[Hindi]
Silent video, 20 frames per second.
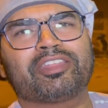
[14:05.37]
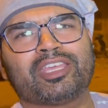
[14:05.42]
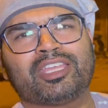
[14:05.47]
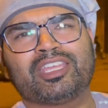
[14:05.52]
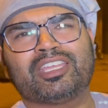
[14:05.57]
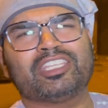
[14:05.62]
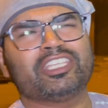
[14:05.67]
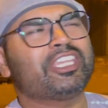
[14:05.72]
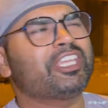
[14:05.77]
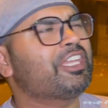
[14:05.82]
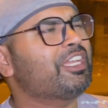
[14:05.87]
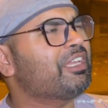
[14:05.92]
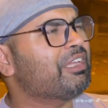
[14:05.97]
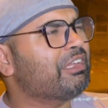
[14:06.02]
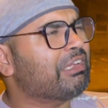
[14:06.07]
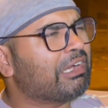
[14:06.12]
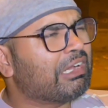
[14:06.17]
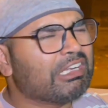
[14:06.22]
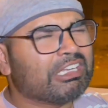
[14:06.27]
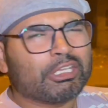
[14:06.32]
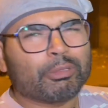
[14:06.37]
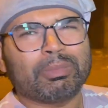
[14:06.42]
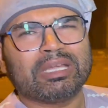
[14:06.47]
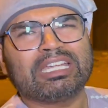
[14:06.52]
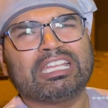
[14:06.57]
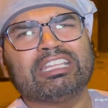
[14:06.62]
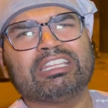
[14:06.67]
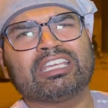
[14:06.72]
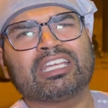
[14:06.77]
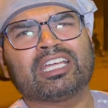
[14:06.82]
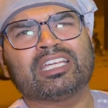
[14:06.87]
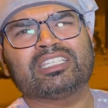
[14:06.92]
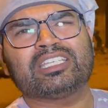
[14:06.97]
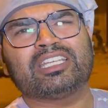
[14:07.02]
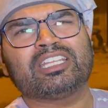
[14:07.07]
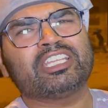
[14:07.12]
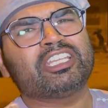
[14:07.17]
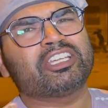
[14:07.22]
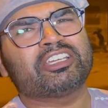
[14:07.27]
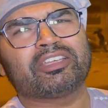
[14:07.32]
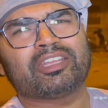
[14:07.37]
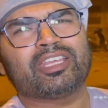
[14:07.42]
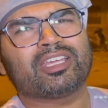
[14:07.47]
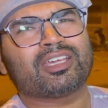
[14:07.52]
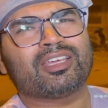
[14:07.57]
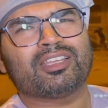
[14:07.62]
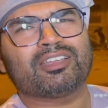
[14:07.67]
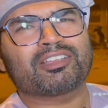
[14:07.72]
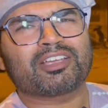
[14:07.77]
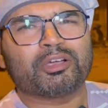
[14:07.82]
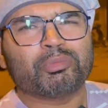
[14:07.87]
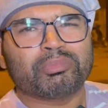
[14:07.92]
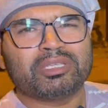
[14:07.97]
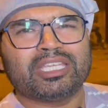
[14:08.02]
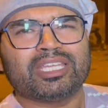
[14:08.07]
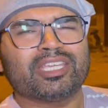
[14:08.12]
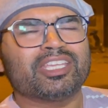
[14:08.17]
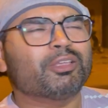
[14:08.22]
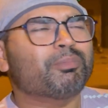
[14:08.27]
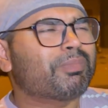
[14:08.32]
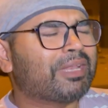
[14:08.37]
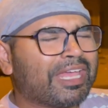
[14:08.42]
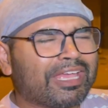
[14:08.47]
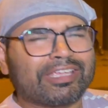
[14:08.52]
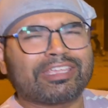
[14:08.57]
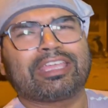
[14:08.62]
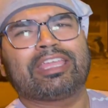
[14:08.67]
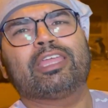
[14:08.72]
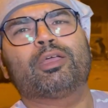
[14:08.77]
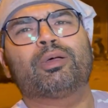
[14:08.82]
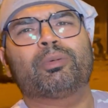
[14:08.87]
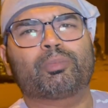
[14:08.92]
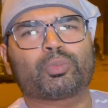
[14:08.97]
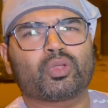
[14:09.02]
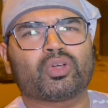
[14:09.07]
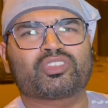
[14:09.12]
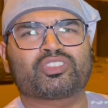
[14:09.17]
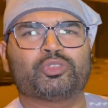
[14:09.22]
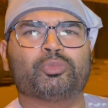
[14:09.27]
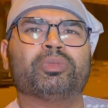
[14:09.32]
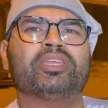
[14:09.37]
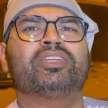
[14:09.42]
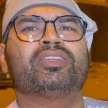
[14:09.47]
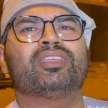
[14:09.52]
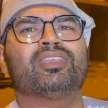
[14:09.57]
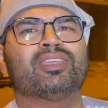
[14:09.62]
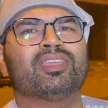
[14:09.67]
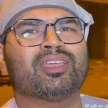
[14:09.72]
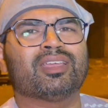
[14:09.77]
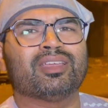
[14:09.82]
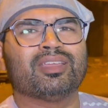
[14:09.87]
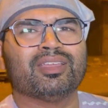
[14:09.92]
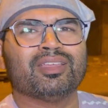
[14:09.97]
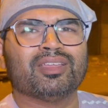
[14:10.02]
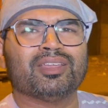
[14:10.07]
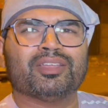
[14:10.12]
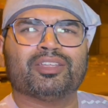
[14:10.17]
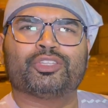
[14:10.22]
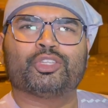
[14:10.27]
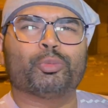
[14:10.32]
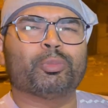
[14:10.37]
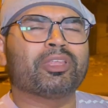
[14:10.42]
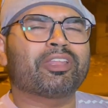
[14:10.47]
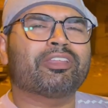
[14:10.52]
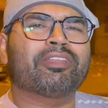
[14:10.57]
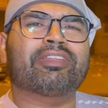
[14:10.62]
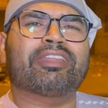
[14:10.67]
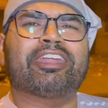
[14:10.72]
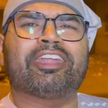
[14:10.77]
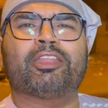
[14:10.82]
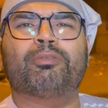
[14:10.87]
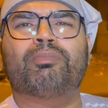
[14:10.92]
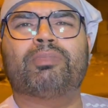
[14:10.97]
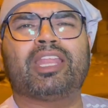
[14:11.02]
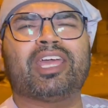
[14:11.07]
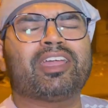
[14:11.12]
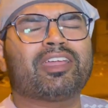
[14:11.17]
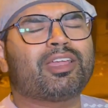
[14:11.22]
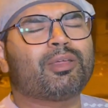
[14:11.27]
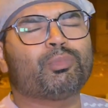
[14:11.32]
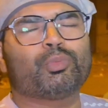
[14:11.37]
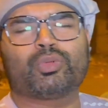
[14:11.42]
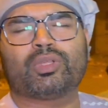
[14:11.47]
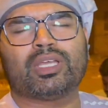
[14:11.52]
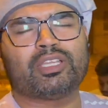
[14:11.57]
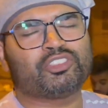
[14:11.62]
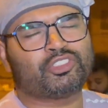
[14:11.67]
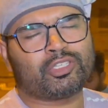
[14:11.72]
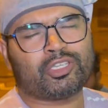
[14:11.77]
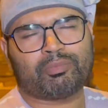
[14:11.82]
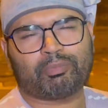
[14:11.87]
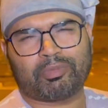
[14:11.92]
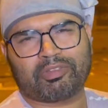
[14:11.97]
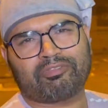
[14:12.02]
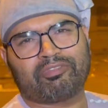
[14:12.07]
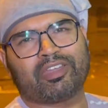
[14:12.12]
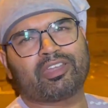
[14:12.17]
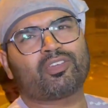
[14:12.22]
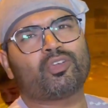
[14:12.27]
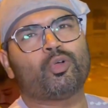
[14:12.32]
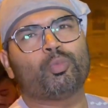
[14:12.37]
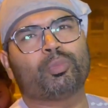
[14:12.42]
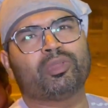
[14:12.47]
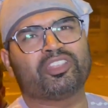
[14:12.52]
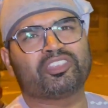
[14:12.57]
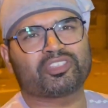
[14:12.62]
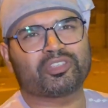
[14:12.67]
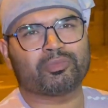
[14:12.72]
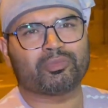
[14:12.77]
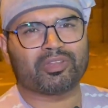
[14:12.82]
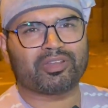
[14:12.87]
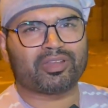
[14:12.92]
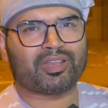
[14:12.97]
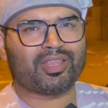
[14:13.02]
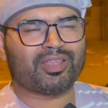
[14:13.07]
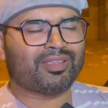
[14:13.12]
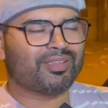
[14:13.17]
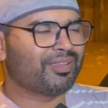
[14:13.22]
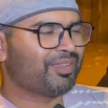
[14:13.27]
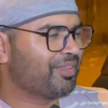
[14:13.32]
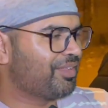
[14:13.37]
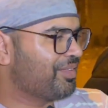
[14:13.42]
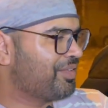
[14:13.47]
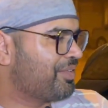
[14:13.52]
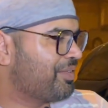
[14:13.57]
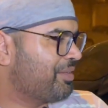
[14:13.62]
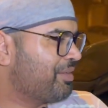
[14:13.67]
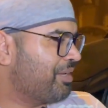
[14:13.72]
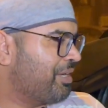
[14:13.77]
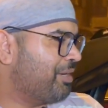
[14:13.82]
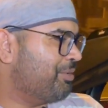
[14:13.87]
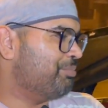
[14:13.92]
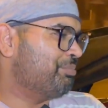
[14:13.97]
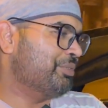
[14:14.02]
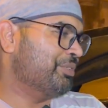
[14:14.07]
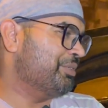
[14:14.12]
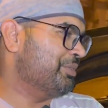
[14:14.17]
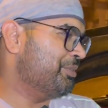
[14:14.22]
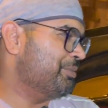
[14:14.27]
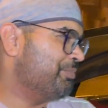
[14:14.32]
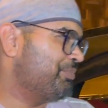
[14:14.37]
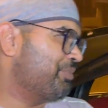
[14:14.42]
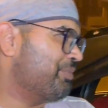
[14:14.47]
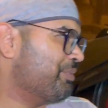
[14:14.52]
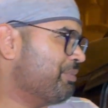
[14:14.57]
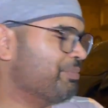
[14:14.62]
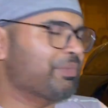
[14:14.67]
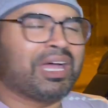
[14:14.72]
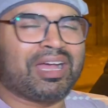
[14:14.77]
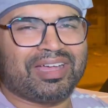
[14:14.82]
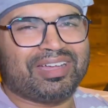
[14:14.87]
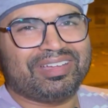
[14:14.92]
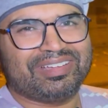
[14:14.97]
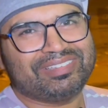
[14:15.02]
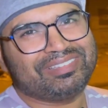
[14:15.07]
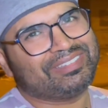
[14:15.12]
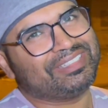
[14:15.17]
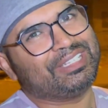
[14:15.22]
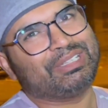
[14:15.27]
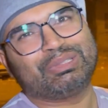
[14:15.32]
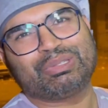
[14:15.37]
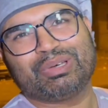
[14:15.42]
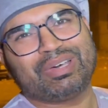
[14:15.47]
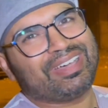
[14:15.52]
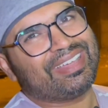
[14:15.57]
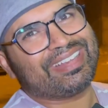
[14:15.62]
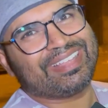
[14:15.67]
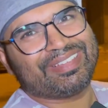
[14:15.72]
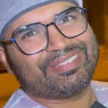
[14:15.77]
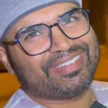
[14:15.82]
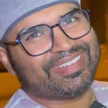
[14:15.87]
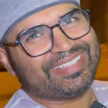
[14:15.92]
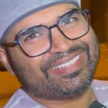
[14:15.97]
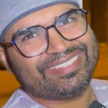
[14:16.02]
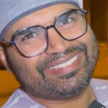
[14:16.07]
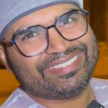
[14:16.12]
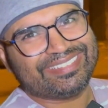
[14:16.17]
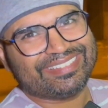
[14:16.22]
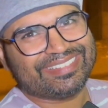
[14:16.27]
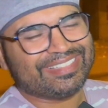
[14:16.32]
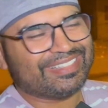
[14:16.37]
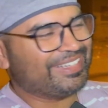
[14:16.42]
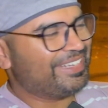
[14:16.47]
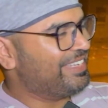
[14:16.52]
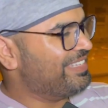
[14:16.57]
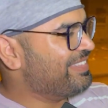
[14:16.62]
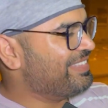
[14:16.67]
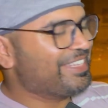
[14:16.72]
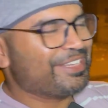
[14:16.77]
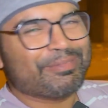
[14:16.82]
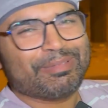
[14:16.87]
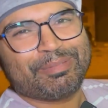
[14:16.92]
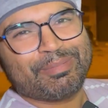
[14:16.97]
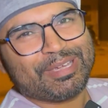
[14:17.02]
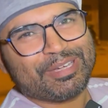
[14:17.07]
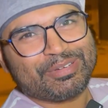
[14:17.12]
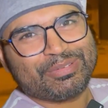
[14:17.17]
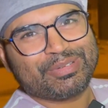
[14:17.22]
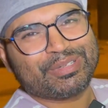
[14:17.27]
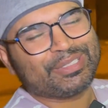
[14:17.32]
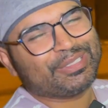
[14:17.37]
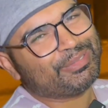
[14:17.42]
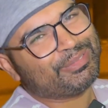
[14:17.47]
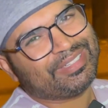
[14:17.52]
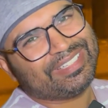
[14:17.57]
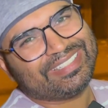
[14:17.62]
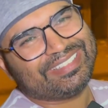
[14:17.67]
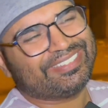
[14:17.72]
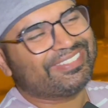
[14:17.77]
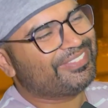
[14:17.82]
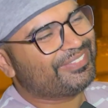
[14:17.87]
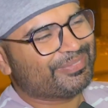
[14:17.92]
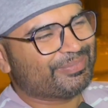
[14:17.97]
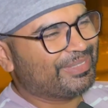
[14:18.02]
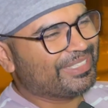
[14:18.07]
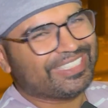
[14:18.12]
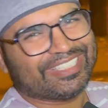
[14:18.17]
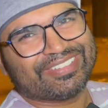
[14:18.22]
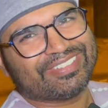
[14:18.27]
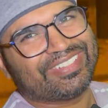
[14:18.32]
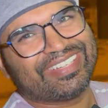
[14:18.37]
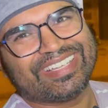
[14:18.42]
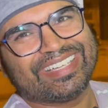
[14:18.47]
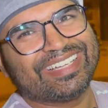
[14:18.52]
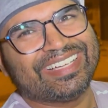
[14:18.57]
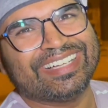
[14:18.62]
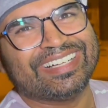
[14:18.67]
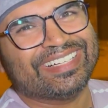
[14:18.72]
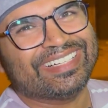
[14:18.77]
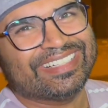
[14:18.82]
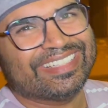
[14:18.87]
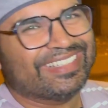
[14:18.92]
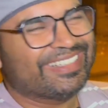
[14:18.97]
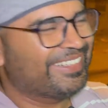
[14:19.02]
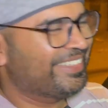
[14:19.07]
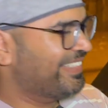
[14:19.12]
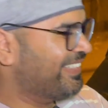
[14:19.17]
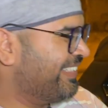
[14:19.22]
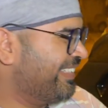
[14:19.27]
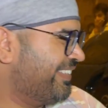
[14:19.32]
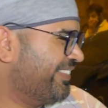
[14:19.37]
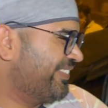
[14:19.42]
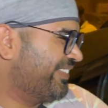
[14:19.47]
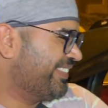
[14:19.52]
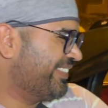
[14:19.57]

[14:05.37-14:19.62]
ग्रे है ये अल्टीमेटली देखा जाए ना ये ग्रे कलर कम है ये ब्लैक के अप्रोक्सीमेटली रेड एंड ब्लैक का पूरा अच्छा परफेक्ट कॉम्बिनेशन बन रहा है बिल्कुल अब हाँ दिल तो आ रहा है भाई दिल आ रहा है अंदर में बैठ हुआ तो भाई मजा तो आएगा फील भैया अलग